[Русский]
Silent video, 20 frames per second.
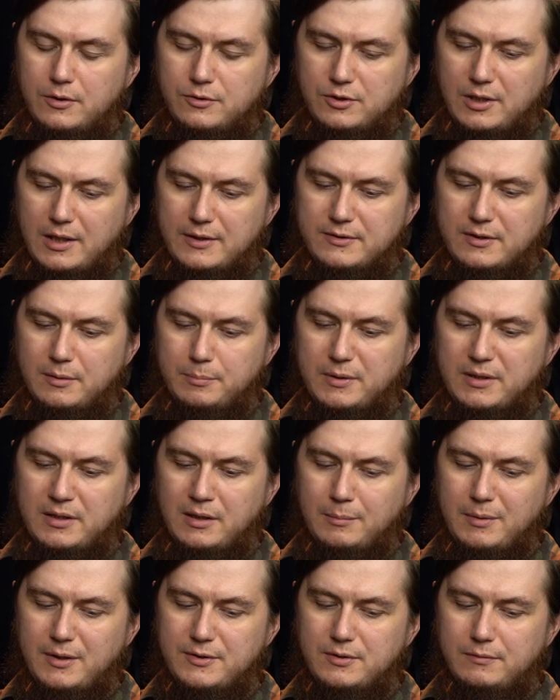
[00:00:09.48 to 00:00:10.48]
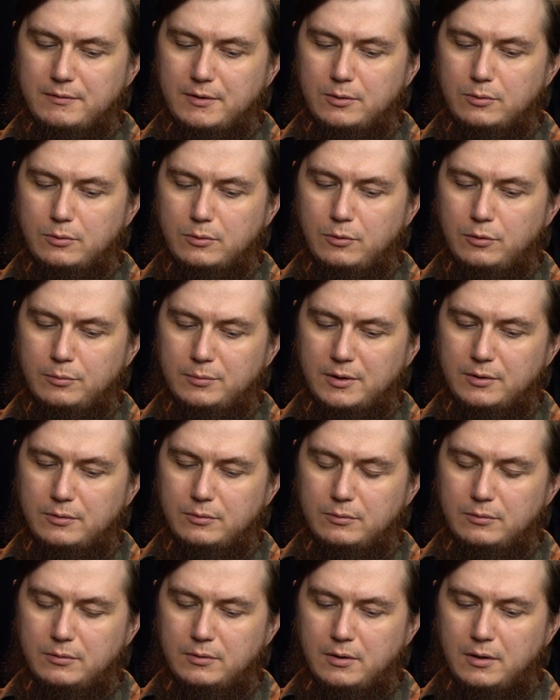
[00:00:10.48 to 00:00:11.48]
Часто при намазе в эту
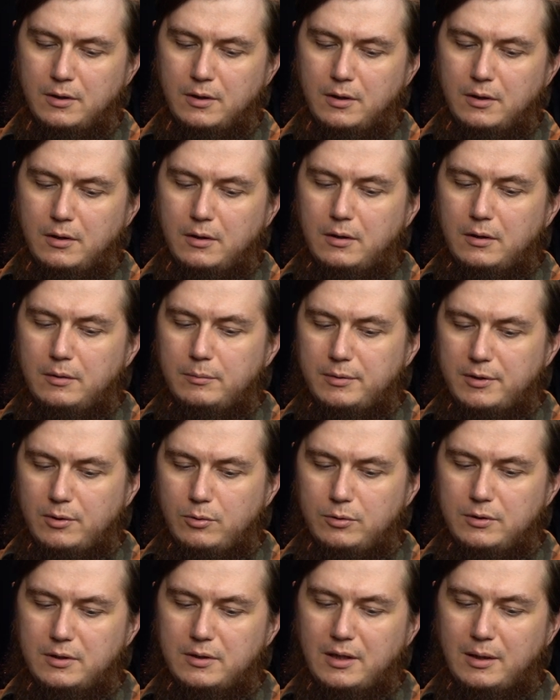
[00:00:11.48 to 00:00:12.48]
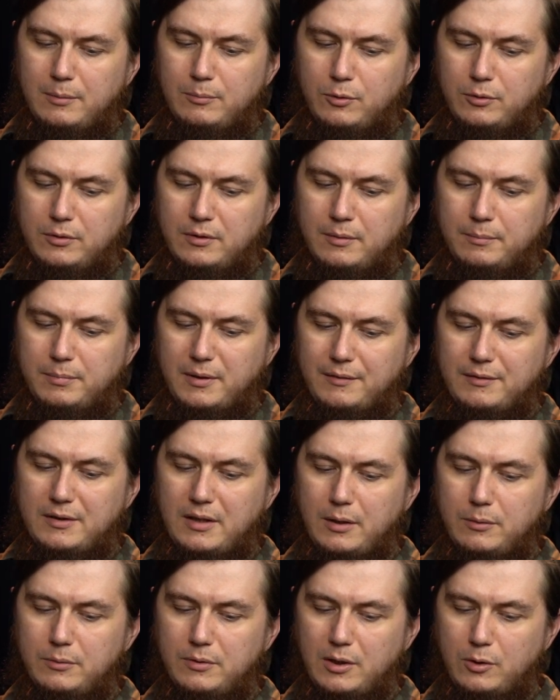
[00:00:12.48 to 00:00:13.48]
комнату приходит ОМОН,
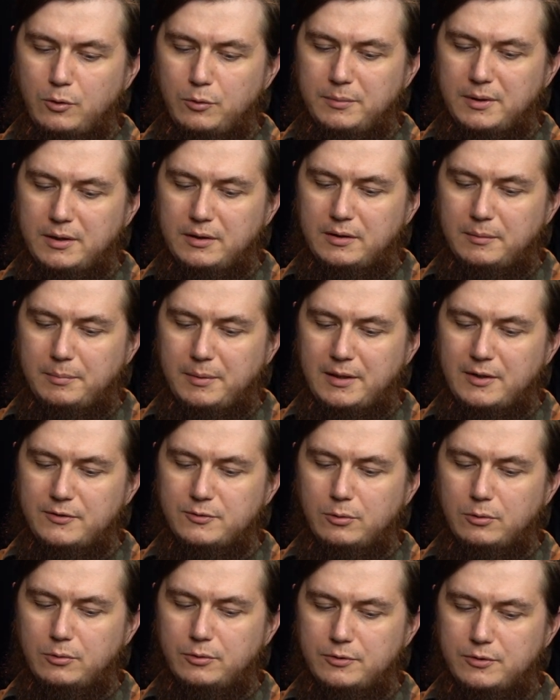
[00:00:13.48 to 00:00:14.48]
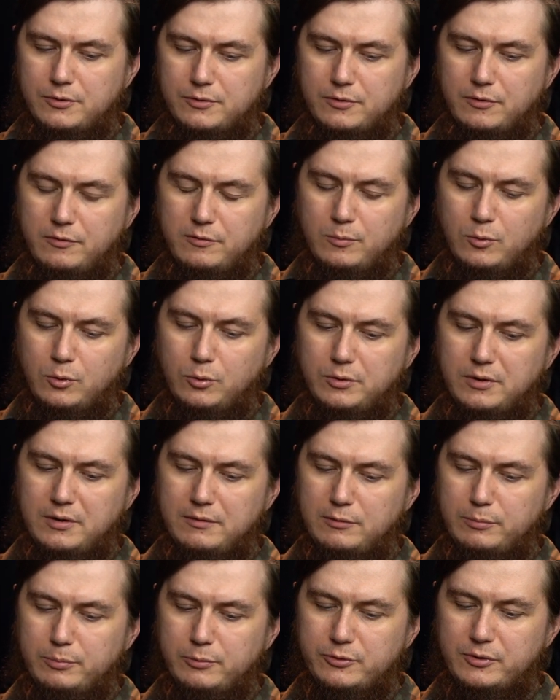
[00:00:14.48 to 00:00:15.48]
проверяют документы, по несколько часов могут не
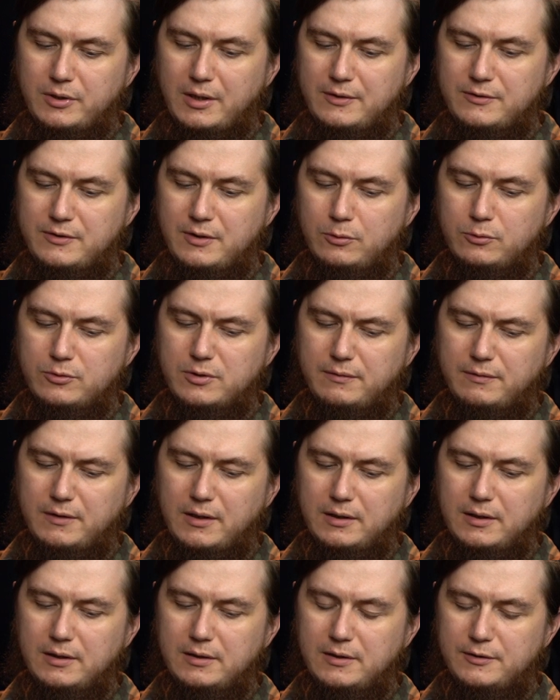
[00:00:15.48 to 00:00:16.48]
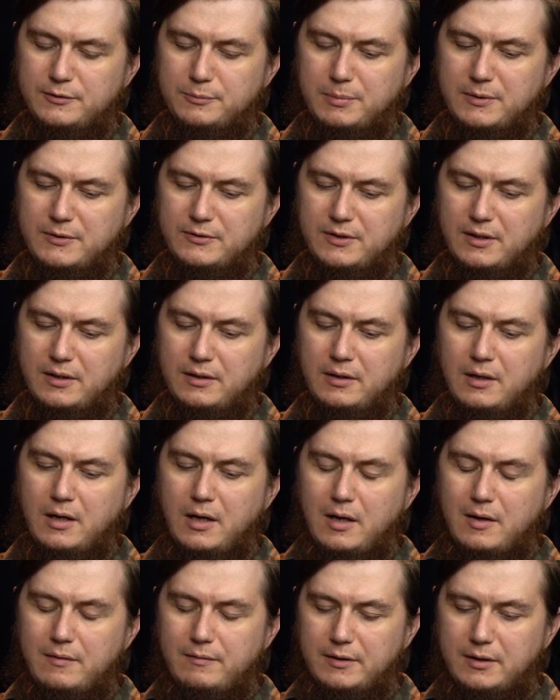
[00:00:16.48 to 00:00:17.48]
выпускать, заносят в какие-то списки,
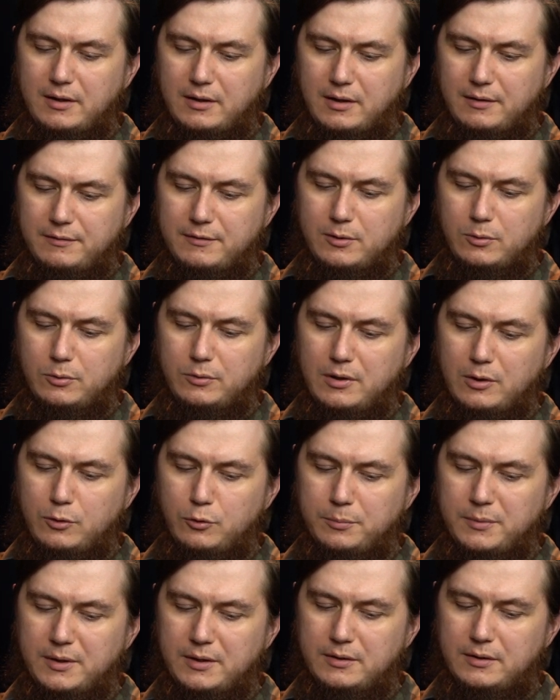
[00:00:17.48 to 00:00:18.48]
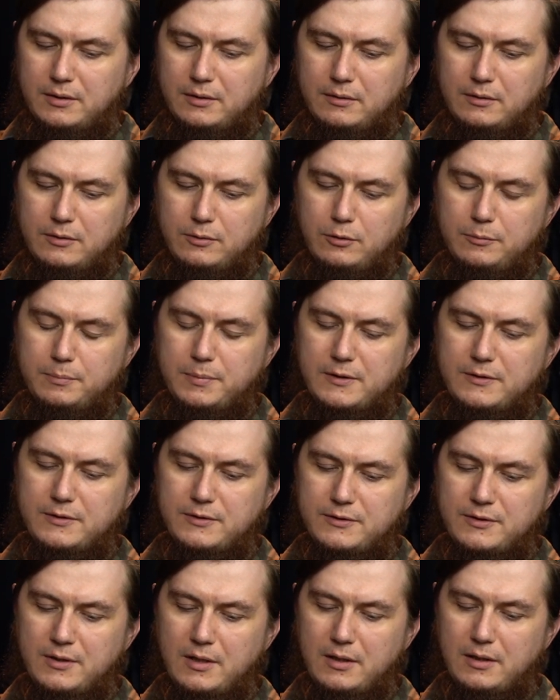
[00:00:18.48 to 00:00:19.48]
фотографируют документы, идет
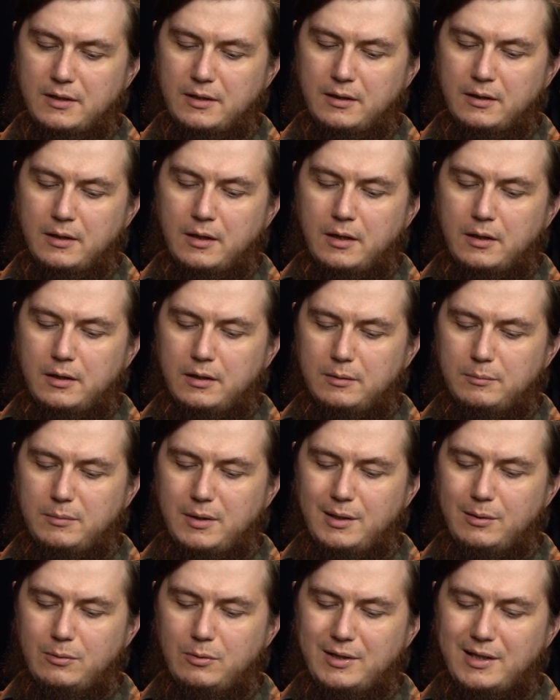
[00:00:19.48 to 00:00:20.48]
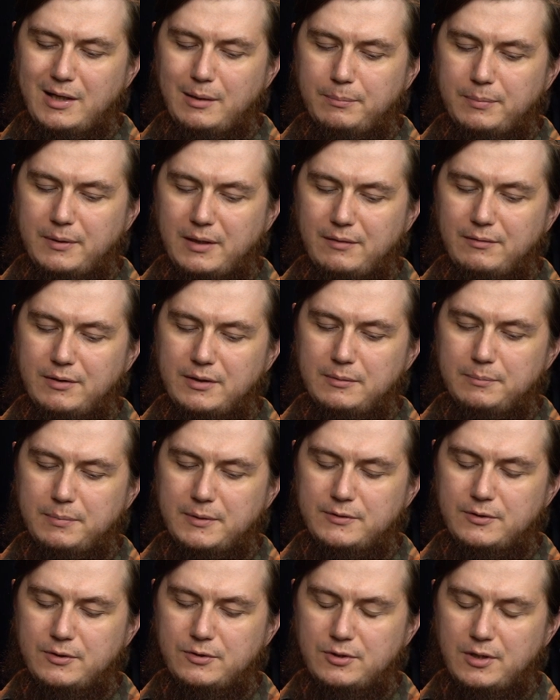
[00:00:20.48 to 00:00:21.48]
притеснение. Имею ли я право не
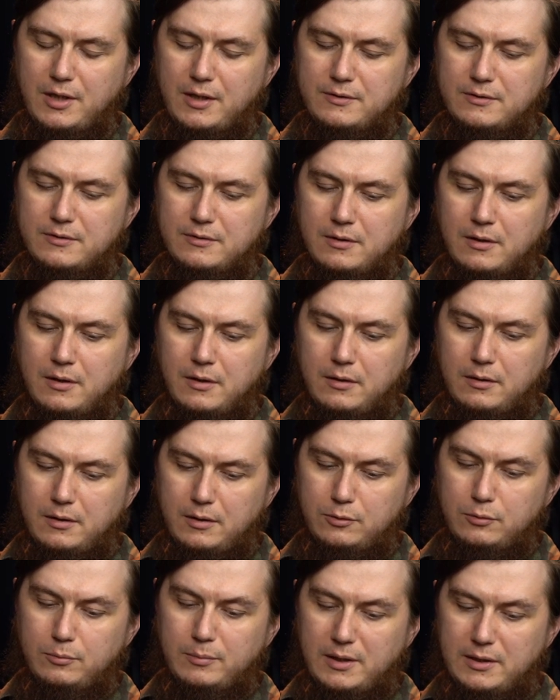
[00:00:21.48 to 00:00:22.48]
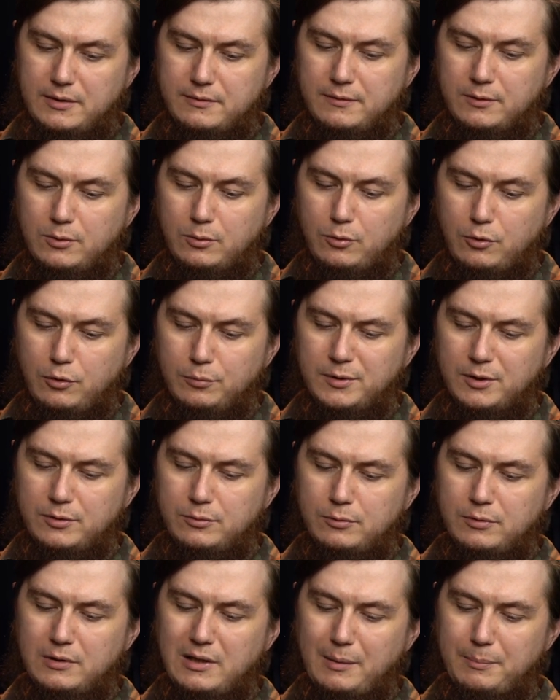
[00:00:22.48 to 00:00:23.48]
посещать эту молитвенную
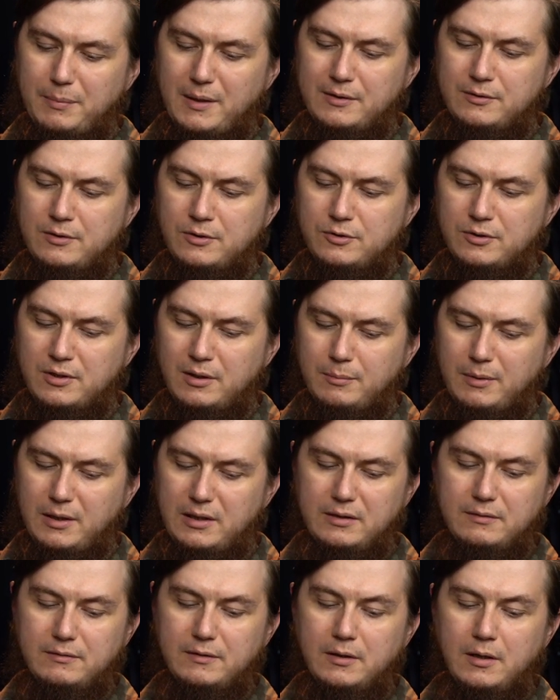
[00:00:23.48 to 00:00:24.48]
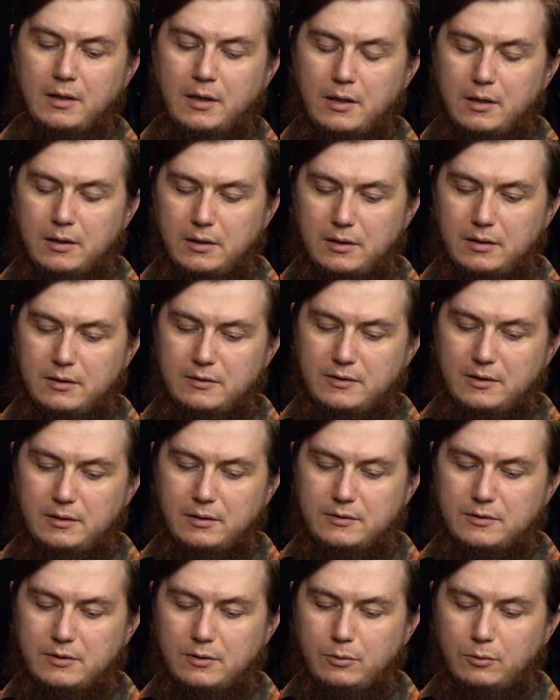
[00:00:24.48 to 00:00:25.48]
комнату для пятничной молитвы и
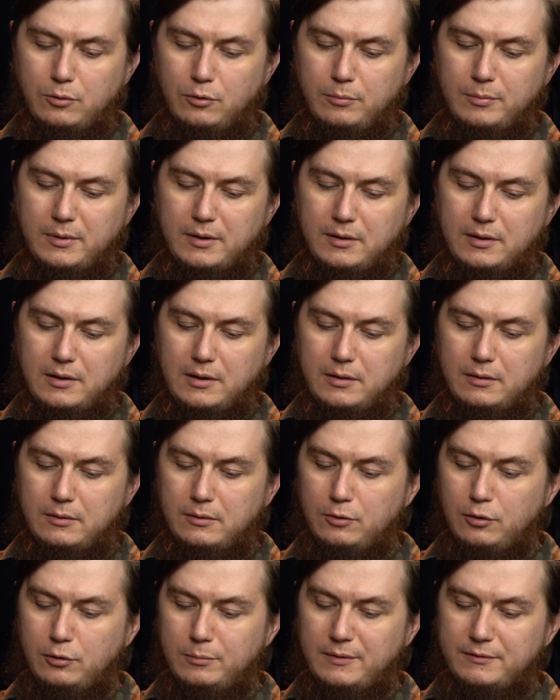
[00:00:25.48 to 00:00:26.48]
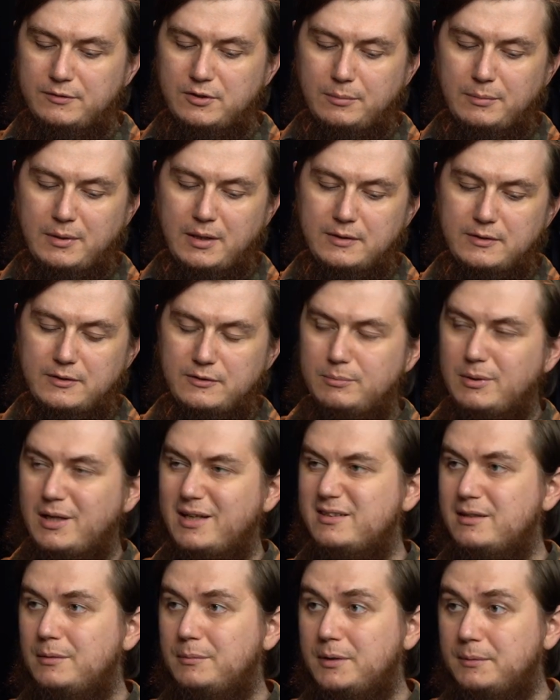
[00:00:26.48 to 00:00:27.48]
делать ее дома или дома в джамаате с
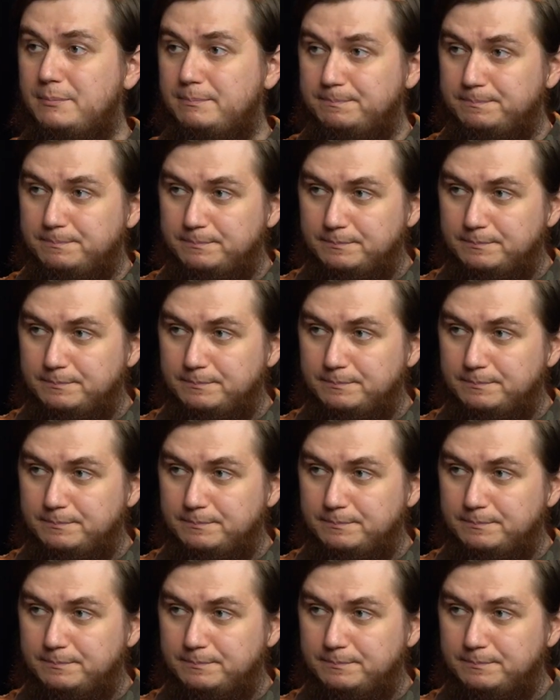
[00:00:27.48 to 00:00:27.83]
братьями?